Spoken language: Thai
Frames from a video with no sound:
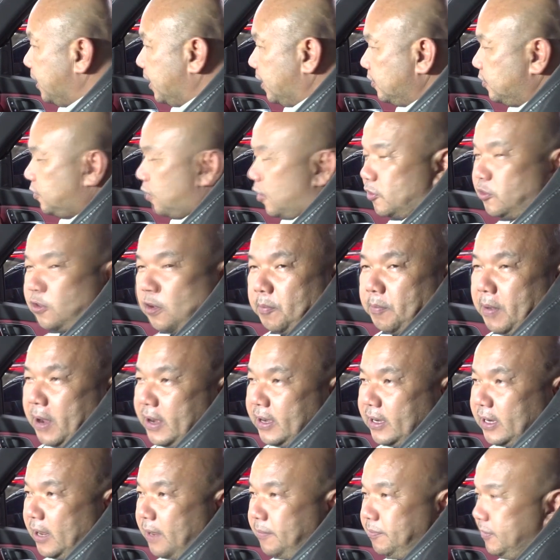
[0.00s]
เดี๋ยวขั้นตอนต่อไป
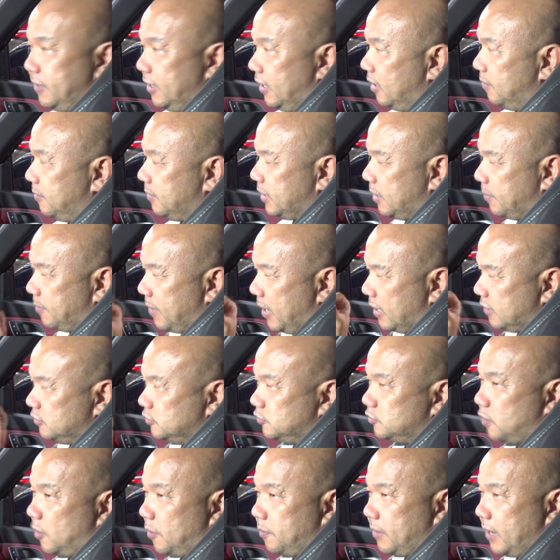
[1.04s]
นะครับเดี๋ยวเรามาทำการ
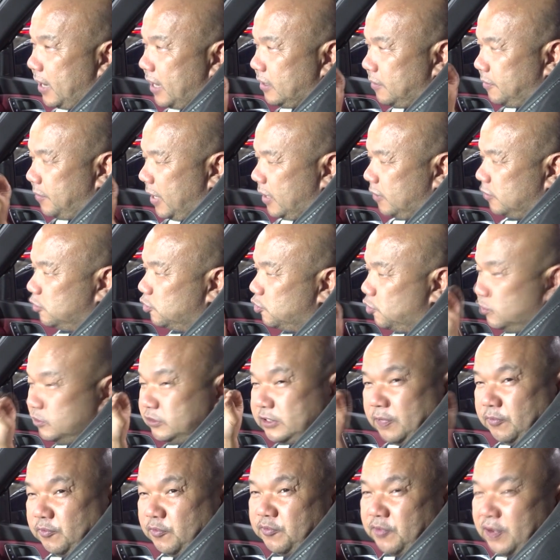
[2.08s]
ทดสอบการทำงานของเจ้าตั
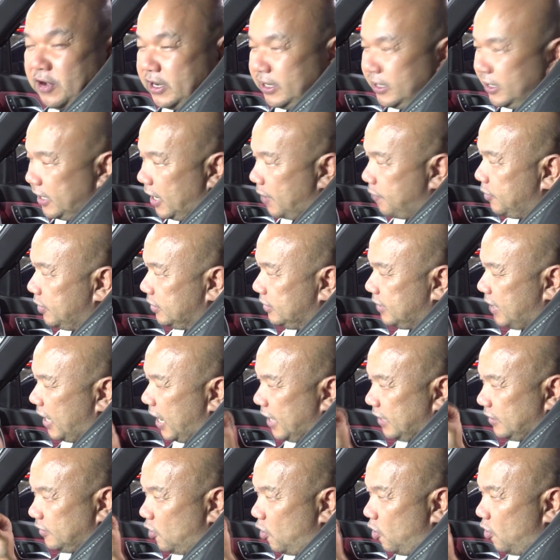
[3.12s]
วซับวูฟเฟอร์กันนะครับว่า
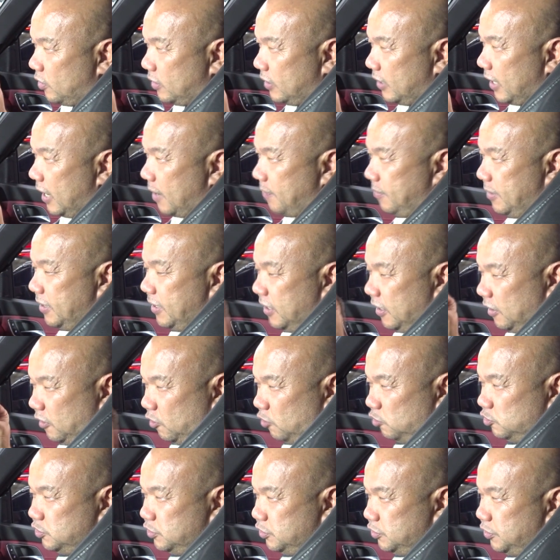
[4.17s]
ถ่ายทอดนะครับรายละเอียด
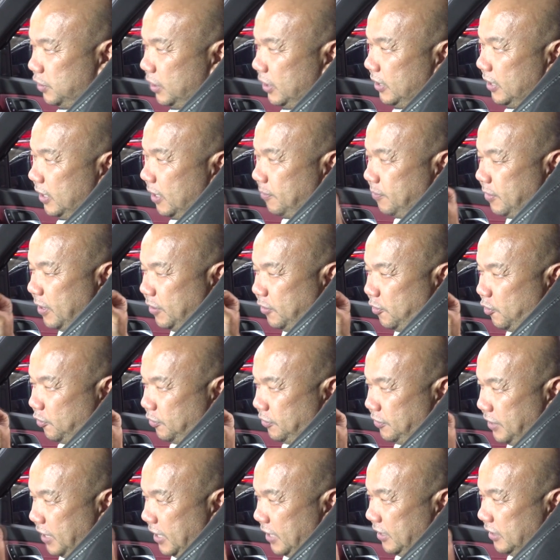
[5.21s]
ของชิ้นดนตรีนะครับได้โด
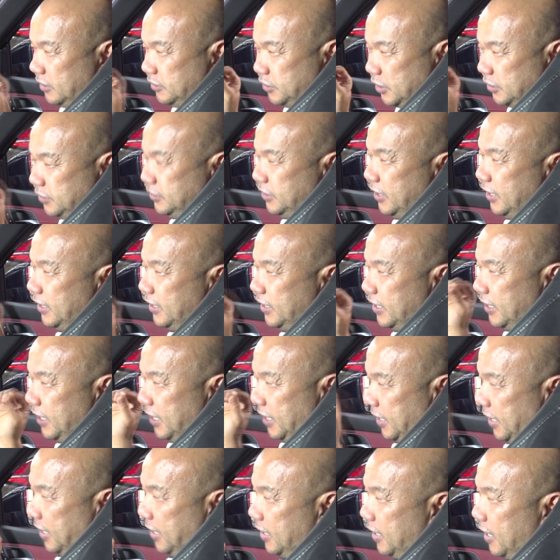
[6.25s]
ดเด่นและชัดเจนข
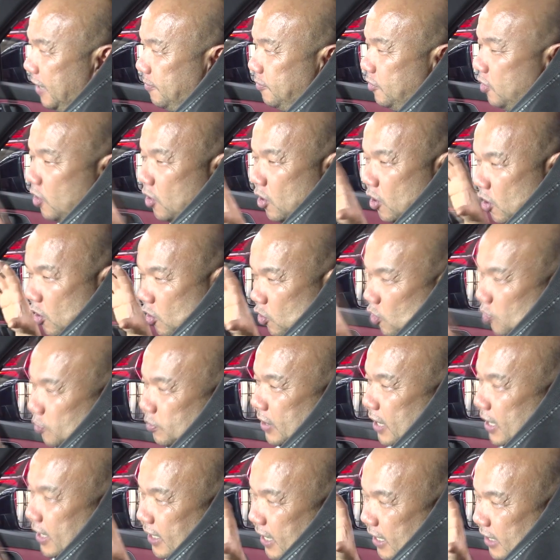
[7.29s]
นาดไหนนะครับรว
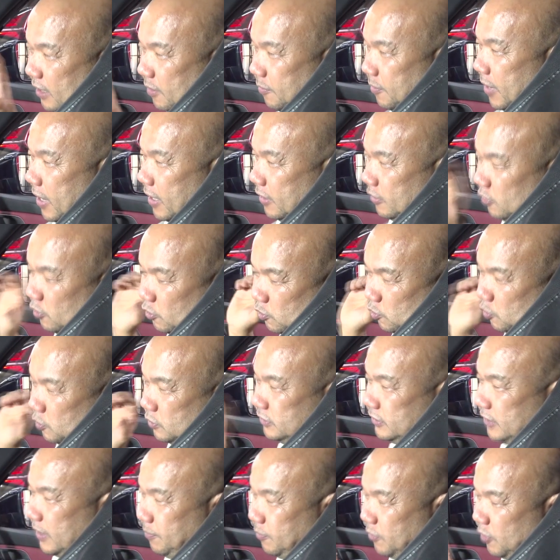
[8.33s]
มทั้งการทำงานเจ้าตั
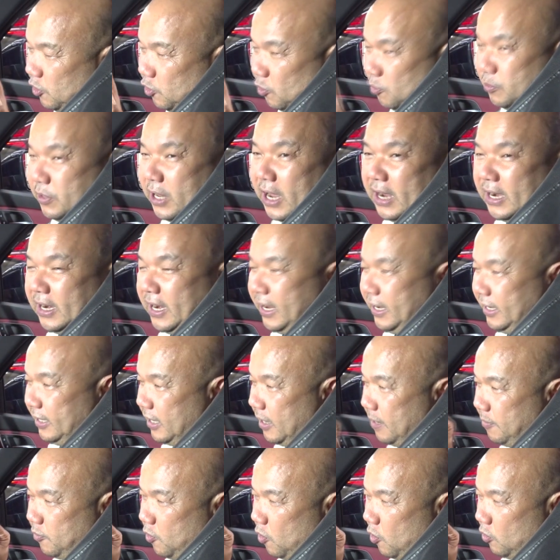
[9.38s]
วซับที่หลุมยางอะไหล่
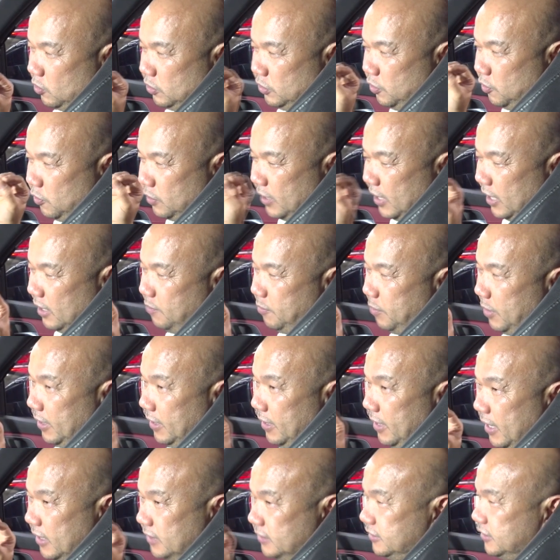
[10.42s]
นะครับของยี่ห้อ
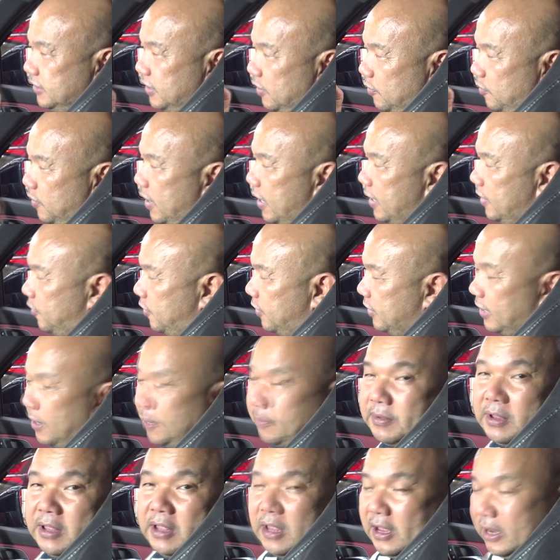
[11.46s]
Caribass เอส คิว ห้าร้อย
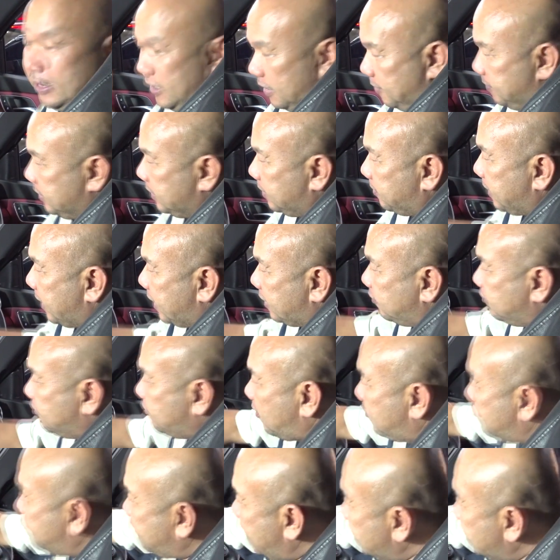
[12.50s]
ครับเดี๋ยวไปทำการทดสอบ